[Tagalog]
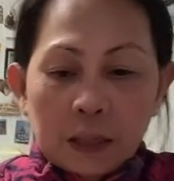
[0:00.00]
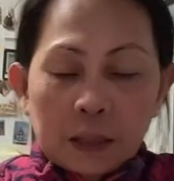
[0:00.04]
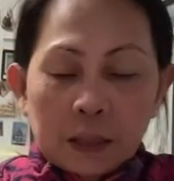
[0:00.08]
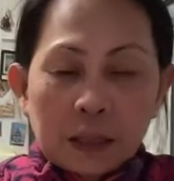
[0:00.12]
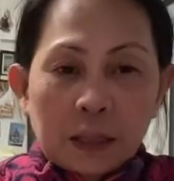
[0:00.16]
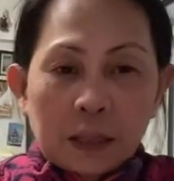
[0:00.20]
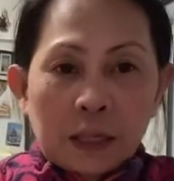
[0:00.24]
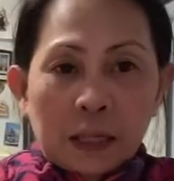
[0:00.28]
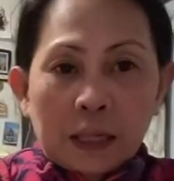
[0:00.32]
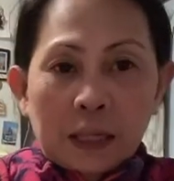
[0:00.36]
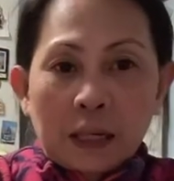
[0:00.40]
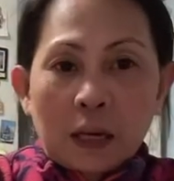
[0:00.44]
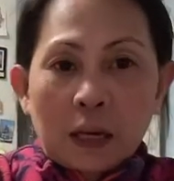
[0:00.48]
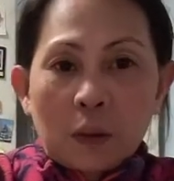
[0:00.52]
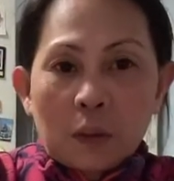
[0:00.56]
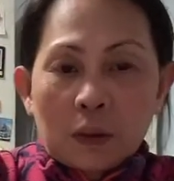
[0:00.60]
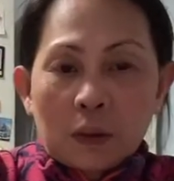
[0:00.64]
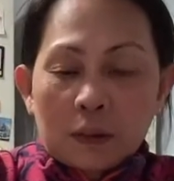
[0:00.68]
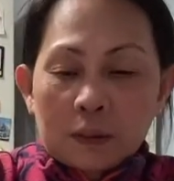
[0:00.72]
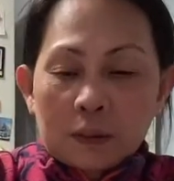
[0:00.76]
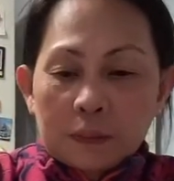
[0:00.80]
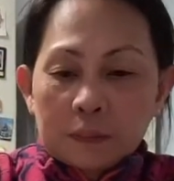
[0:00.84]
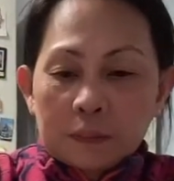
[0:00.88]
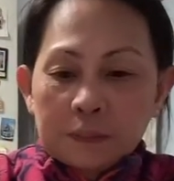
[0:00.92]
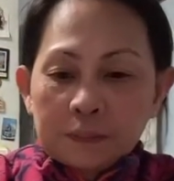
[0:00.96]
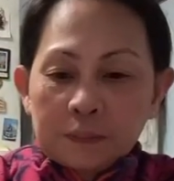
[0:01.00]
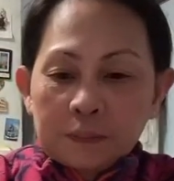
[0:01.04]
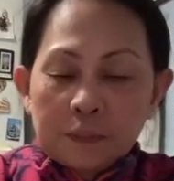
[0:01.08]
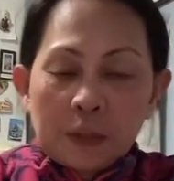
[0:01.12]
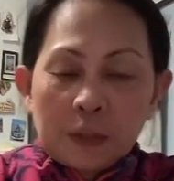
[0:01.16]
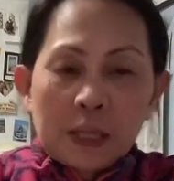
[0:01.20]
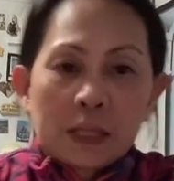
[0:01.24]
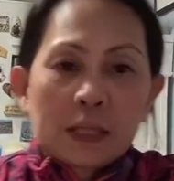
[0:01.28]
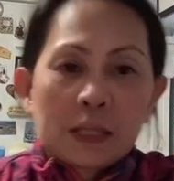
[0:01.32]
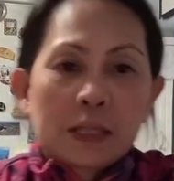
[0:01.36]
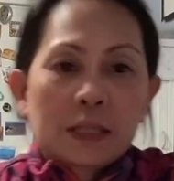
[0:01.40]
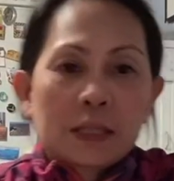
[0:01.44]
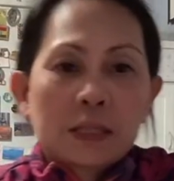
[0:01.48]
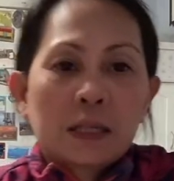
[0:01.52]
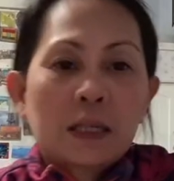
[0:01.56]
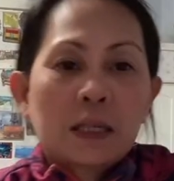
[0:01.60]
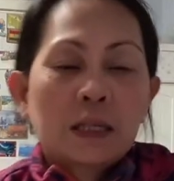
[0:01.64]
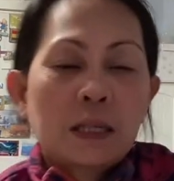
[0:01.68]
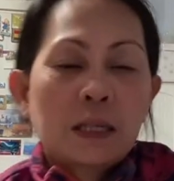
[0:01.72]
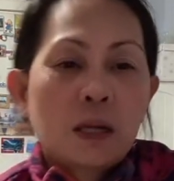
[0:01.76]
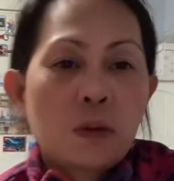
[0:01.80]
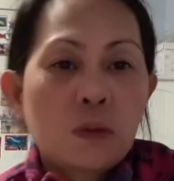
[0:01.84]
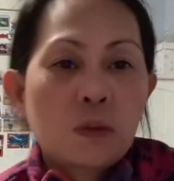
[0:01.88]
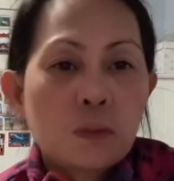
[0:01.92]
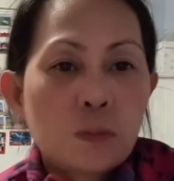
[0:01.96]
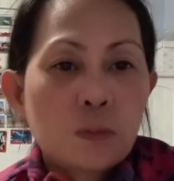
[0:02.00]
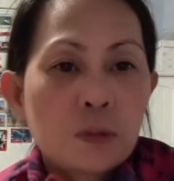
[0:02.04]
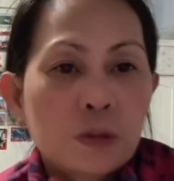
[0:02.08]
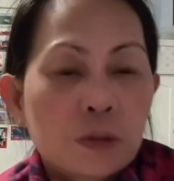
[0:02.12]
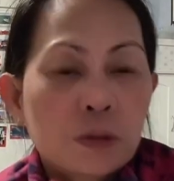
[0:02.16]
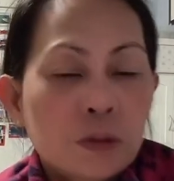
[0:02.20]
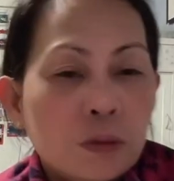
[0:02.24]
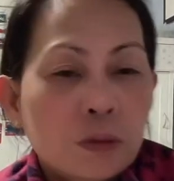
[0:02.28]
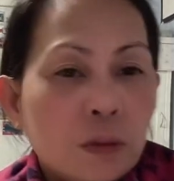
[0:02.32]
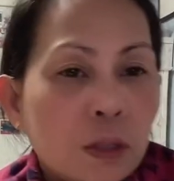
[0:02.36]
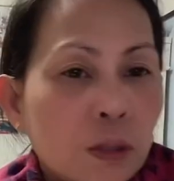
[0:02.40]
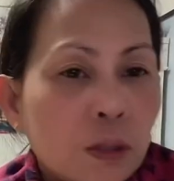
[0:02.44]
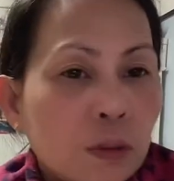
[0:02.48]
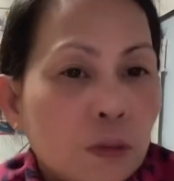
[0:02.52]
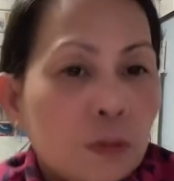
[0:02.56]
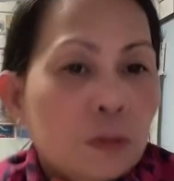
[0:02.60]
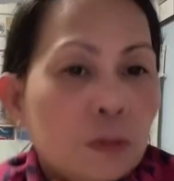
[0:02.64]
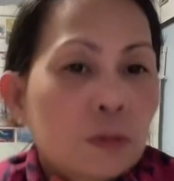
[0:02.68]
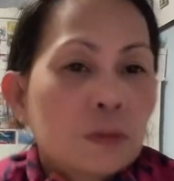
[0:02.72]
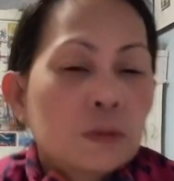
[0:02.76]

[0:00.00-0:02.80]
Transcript: na dalawang beses na naubos yung ano ko.